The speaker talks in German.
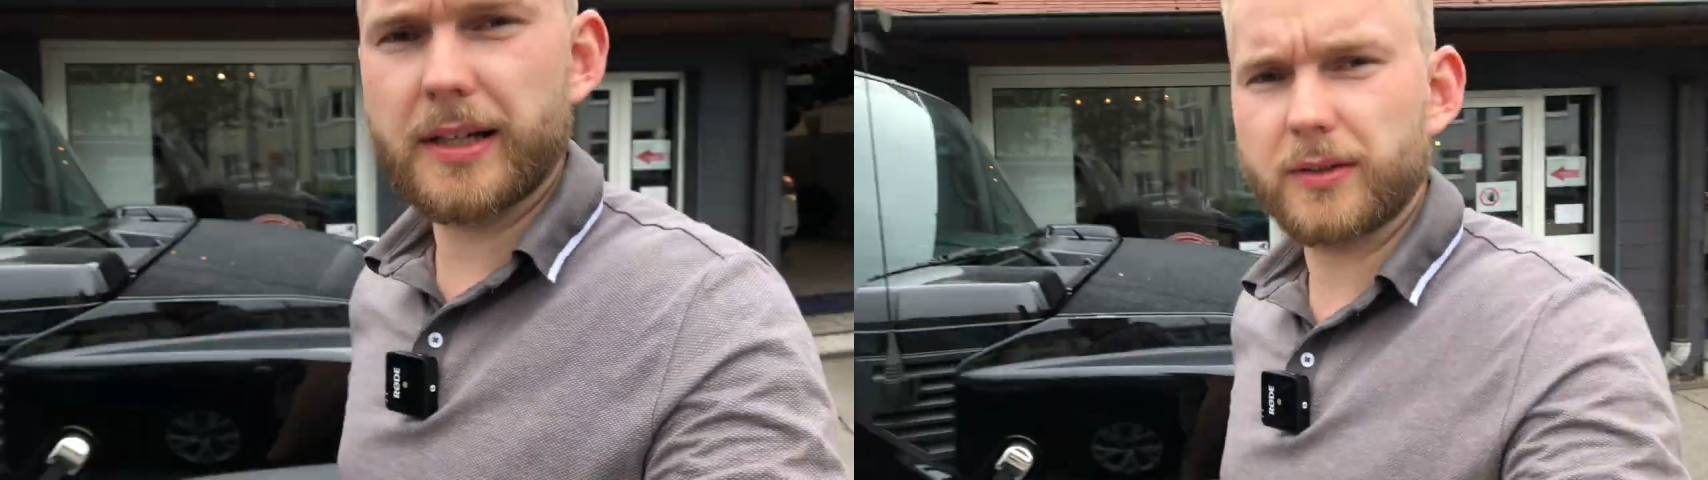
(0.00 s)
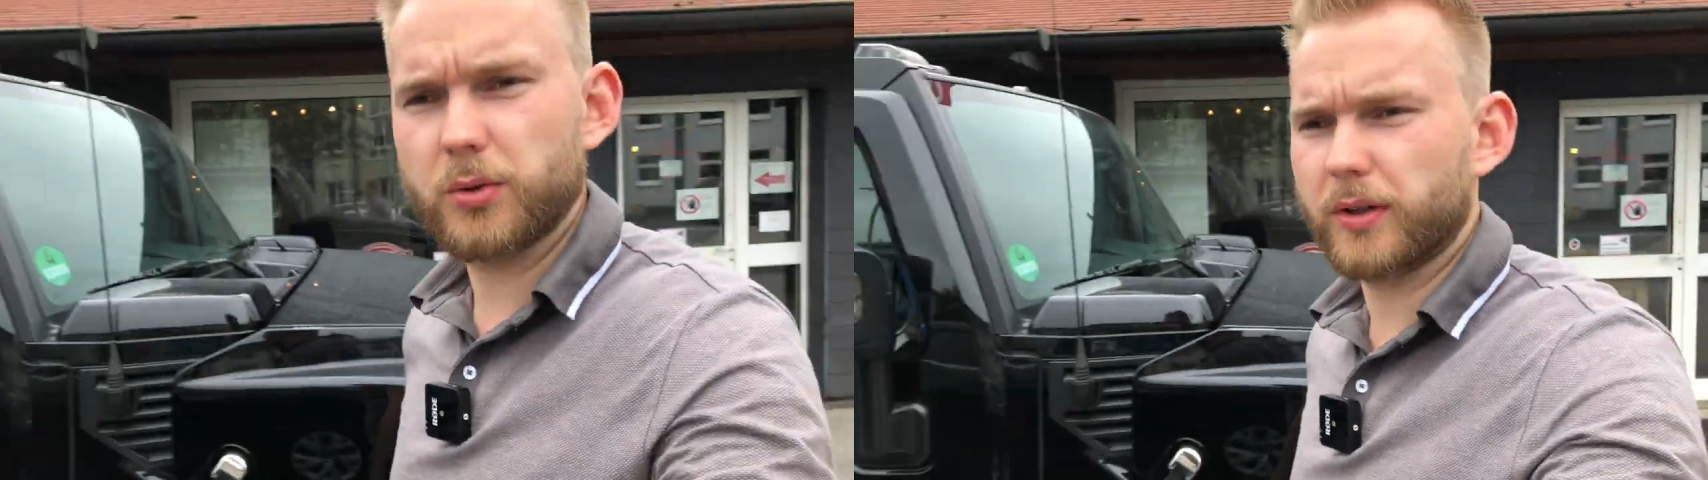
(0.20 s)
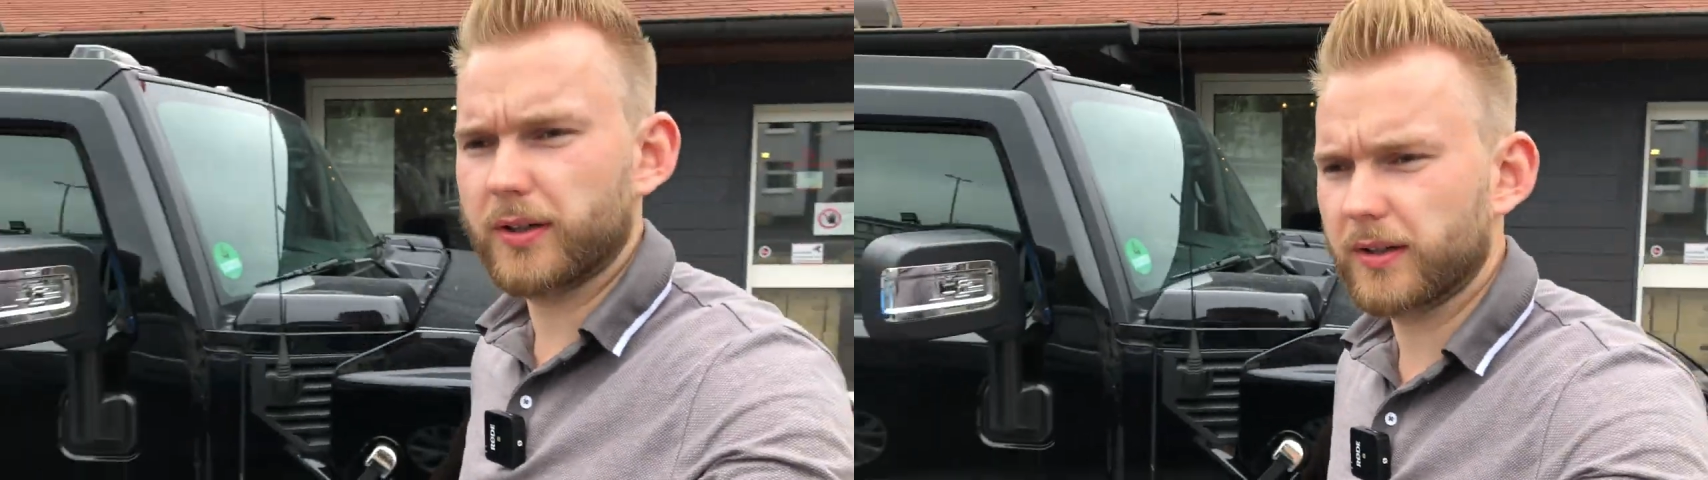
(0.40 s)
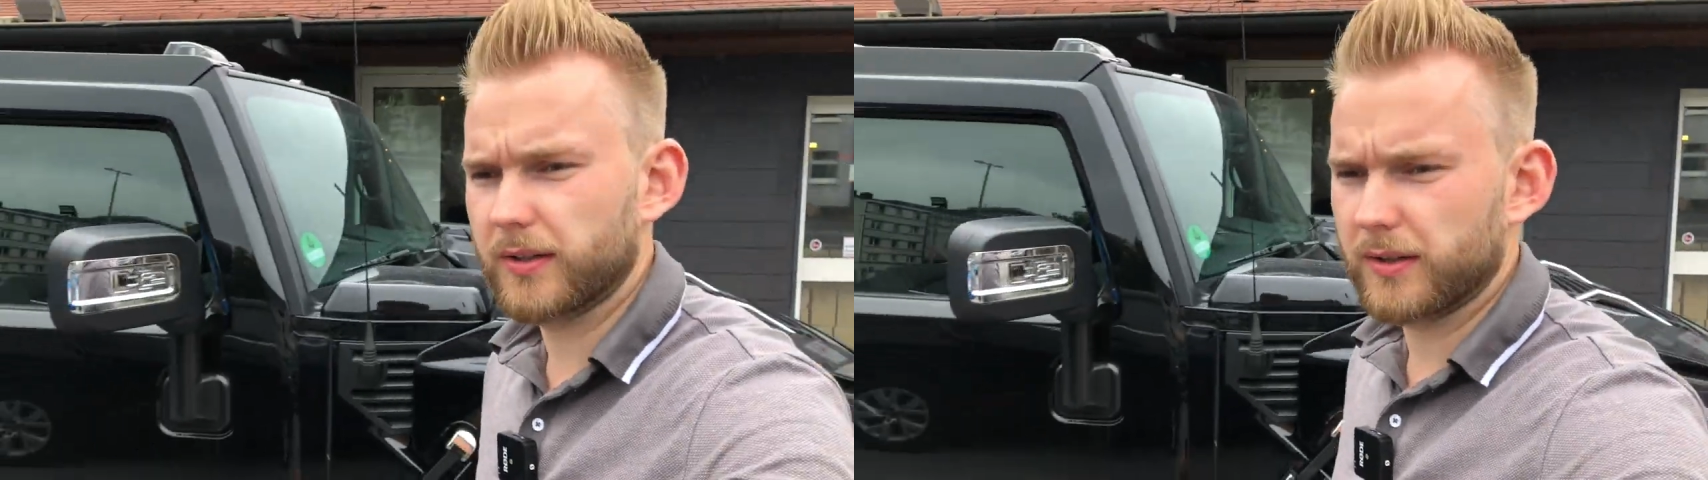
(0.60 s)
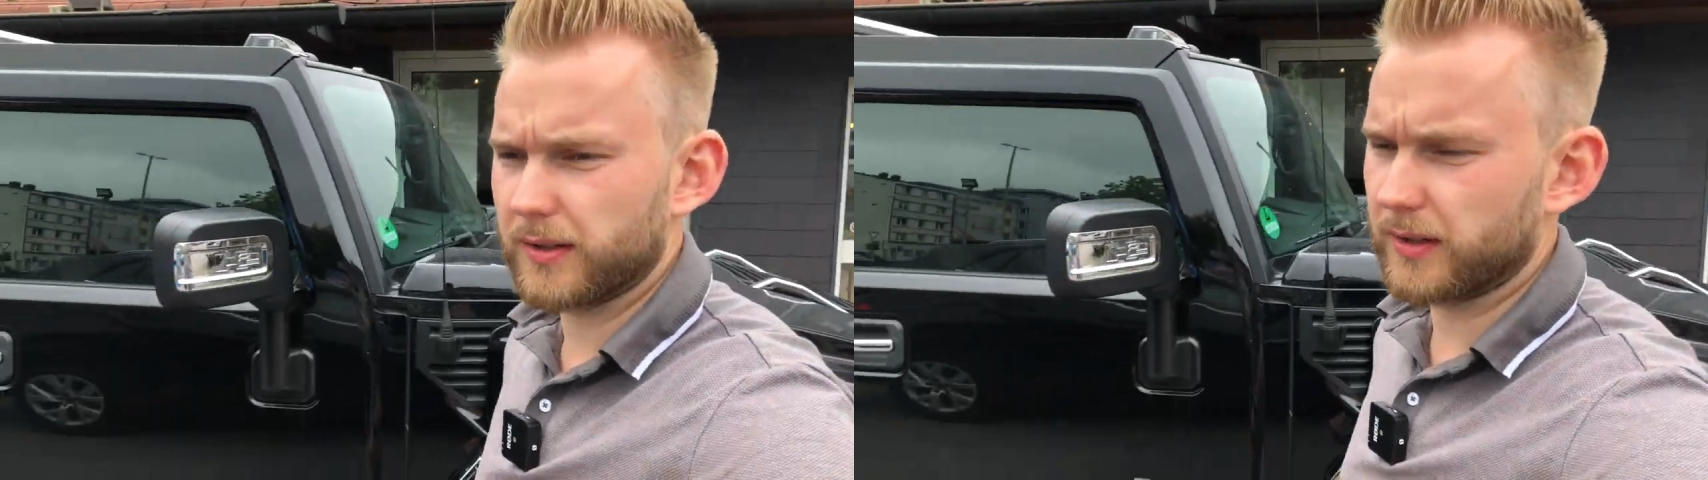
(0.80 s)
angucke,
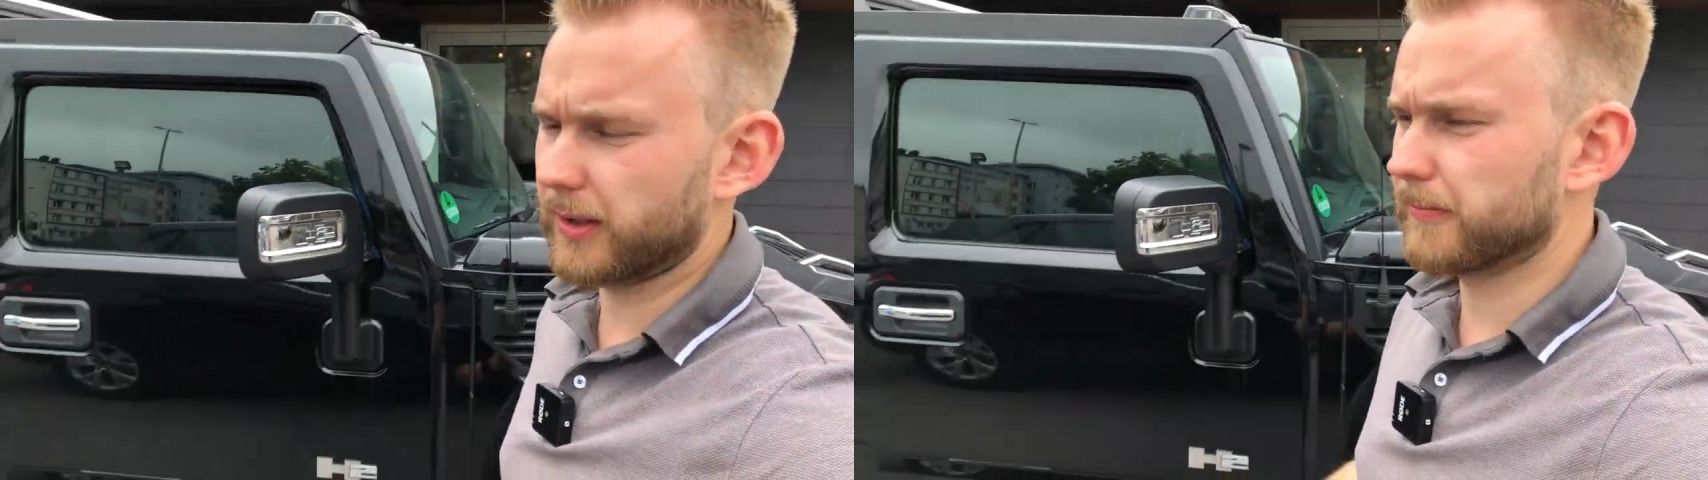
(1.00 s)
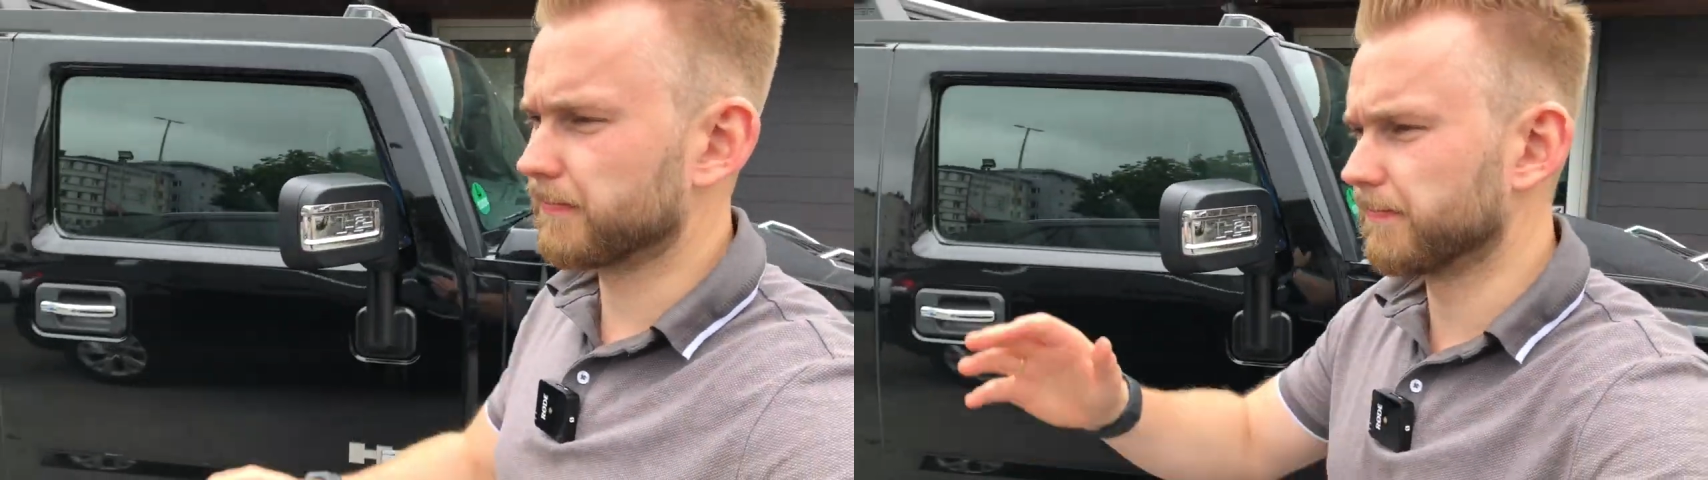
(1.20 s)
ähm,